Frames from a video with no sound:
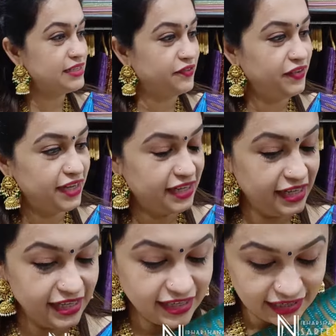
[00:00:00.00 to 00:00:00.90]
வித்
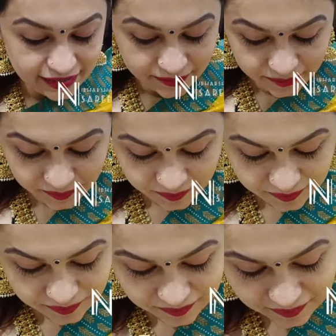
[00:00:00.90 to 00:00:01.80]
சஃபேர் கிரீன் கலர்
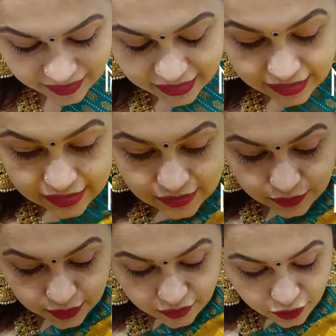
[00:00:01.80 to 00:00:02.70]

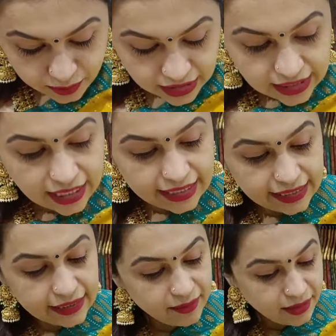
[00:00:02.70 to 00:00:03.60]
ஸோ இது ஒரு
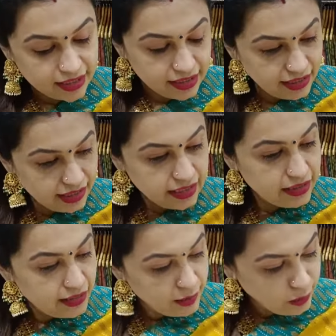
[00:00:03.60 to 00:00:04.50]
மாதிரி அடிக்கிற மாதிரி இல்லை இந்த